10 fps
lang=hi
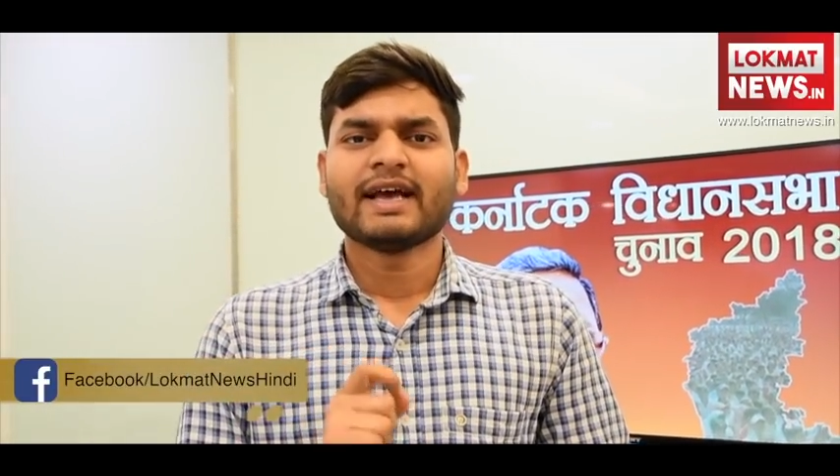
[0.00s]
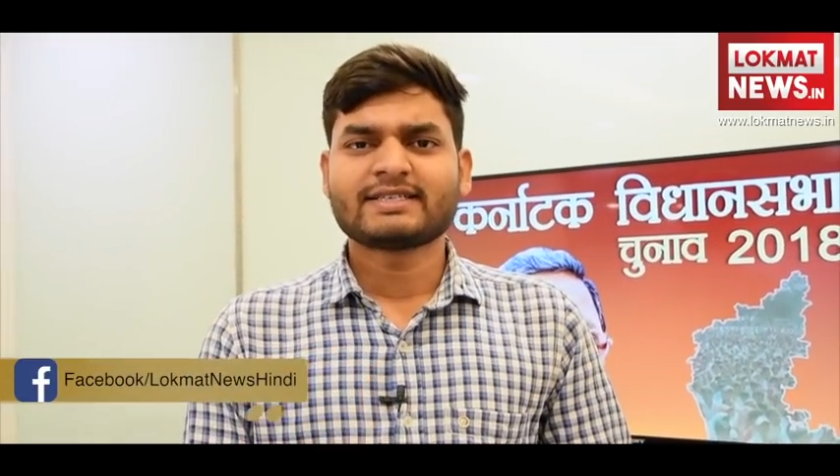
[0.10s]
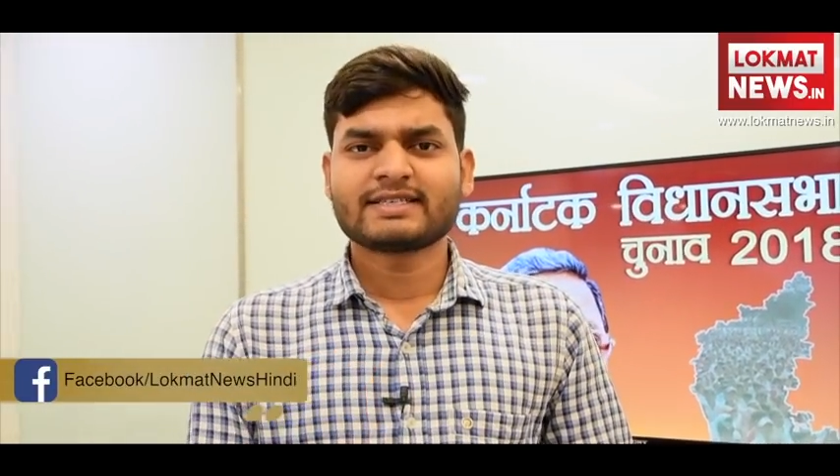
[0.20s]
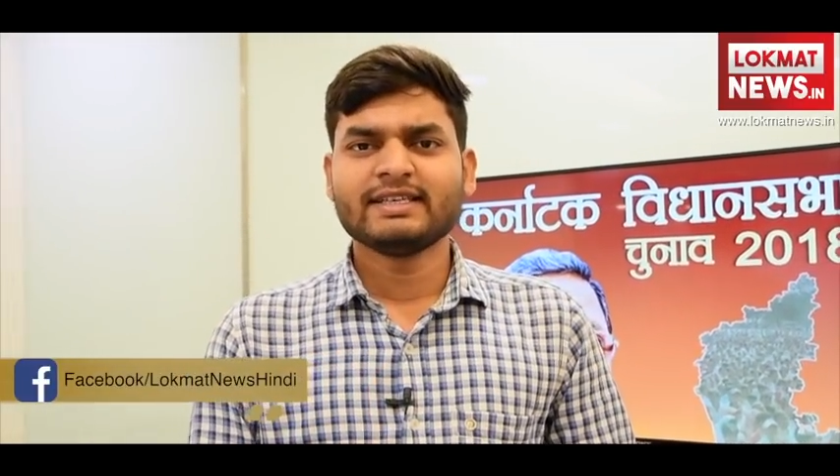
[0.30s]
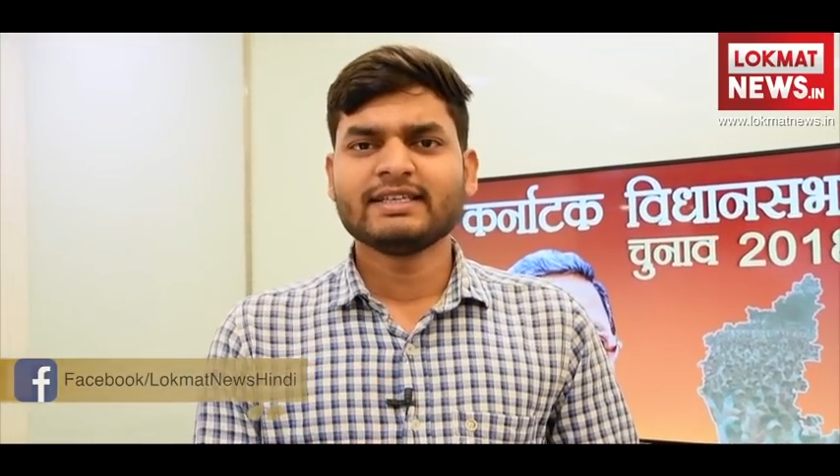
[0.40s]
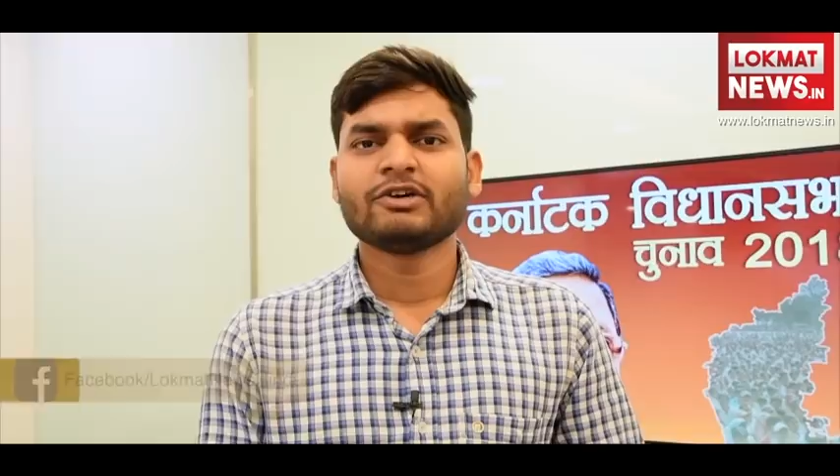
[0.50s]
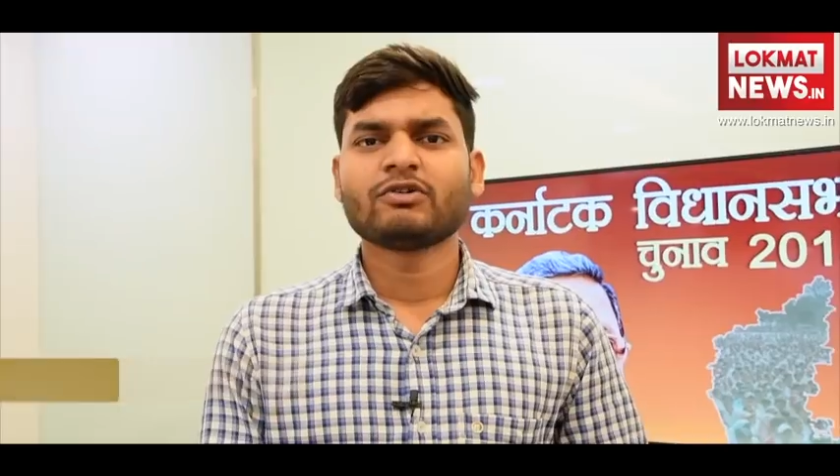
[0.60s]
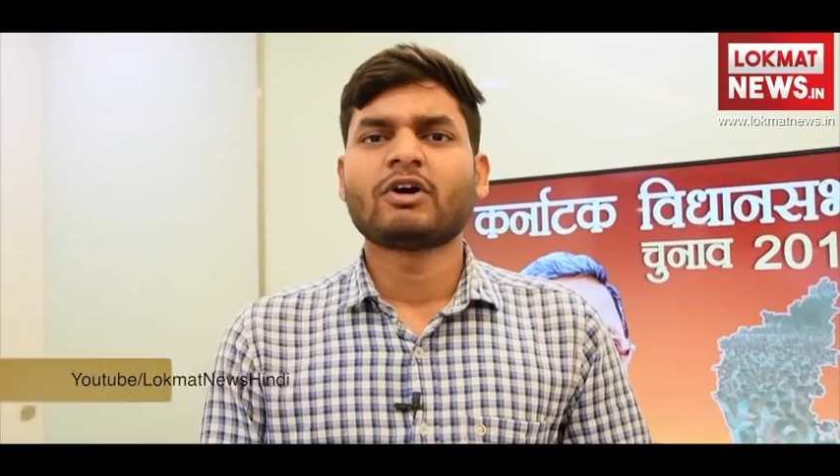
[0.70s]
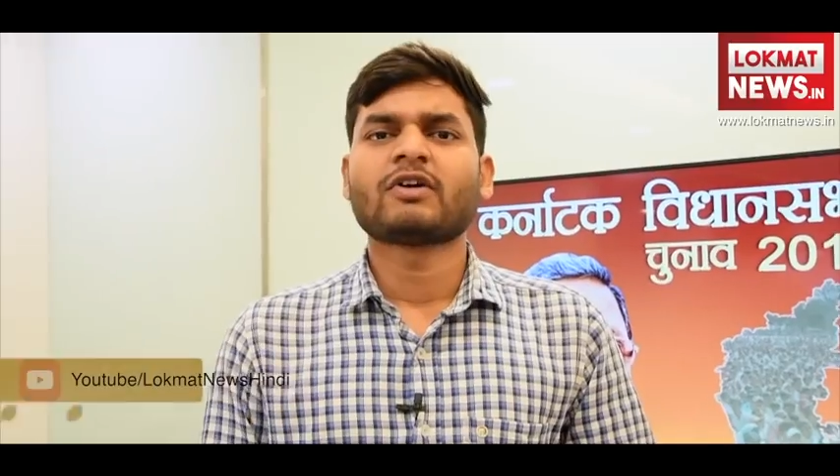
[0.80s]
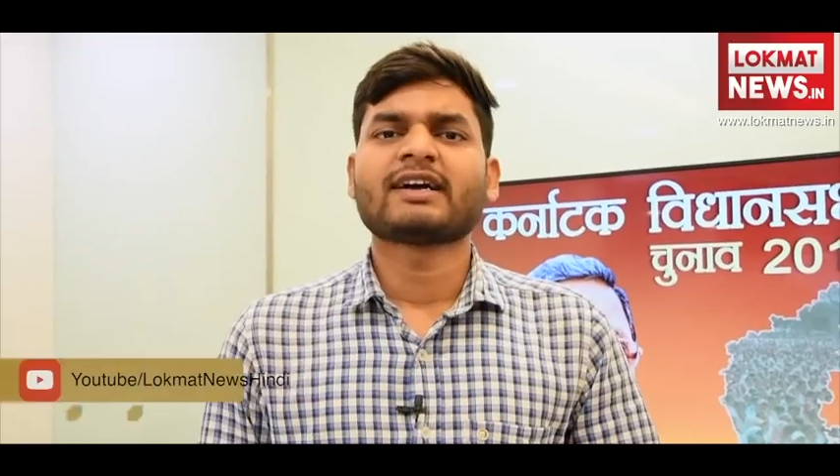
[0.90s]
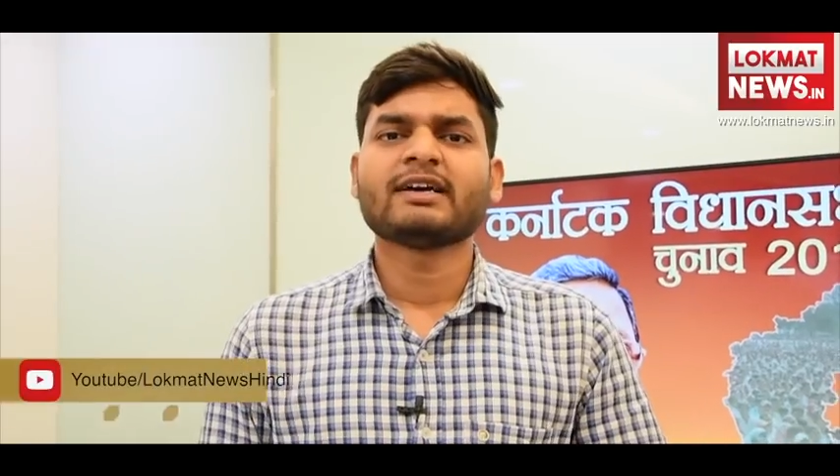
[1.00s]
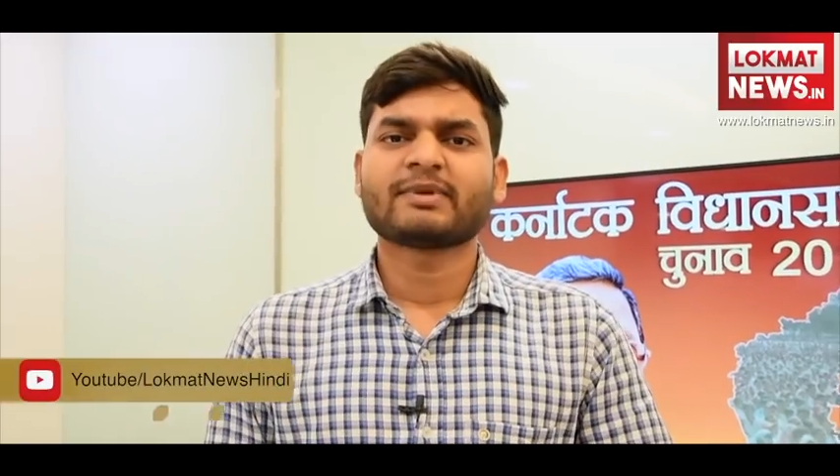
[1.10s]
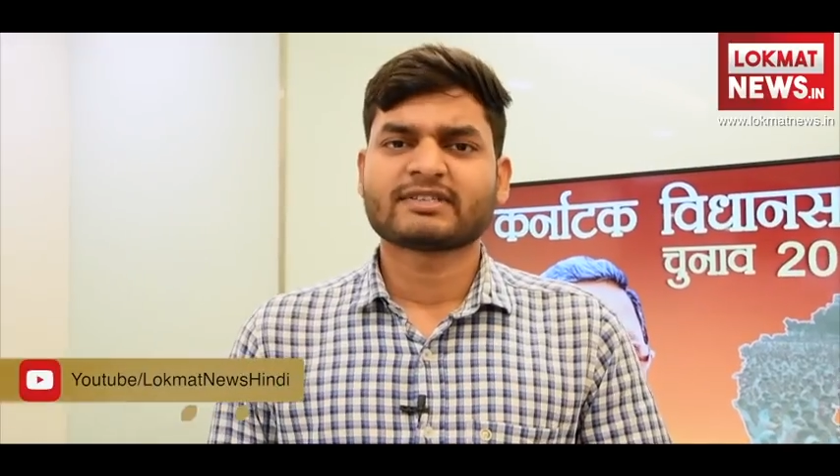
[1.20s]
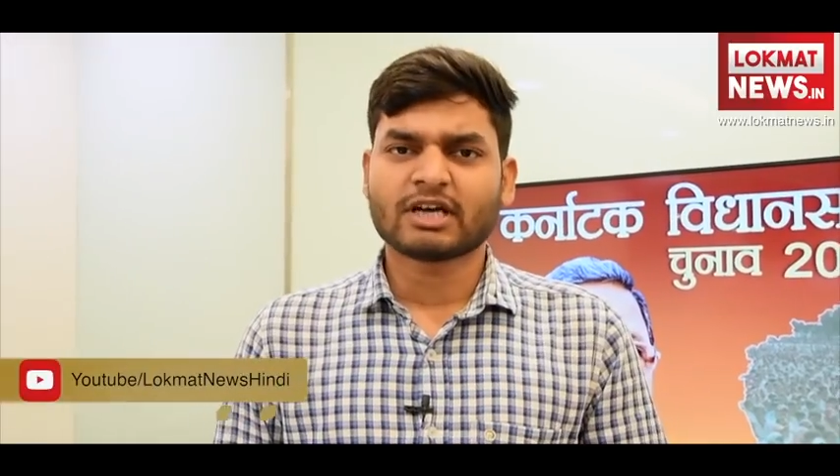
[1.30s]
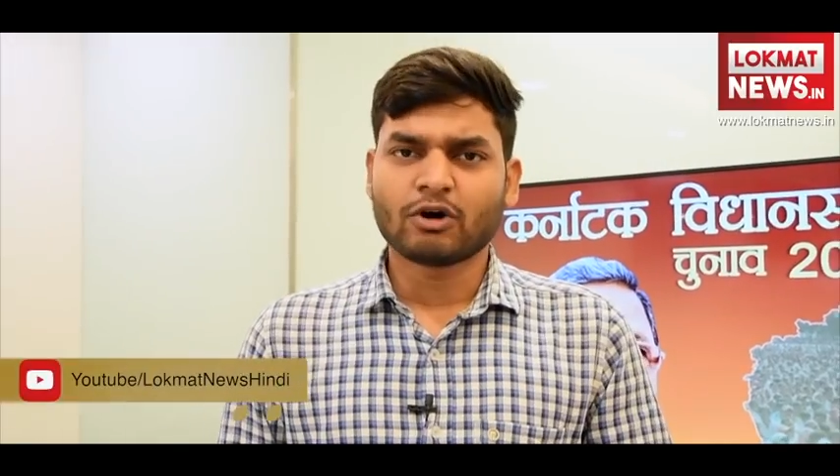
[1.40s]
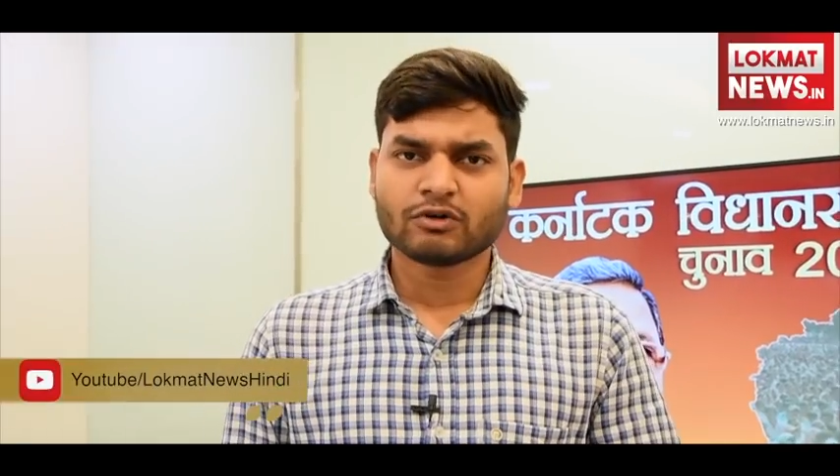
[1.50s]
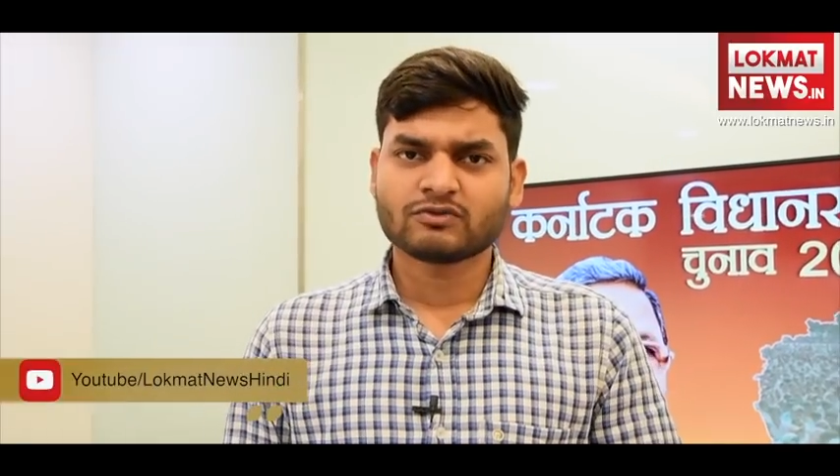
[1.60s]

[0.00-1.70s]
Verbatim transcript: एच डी देवगौड़ा के प्रस्ताव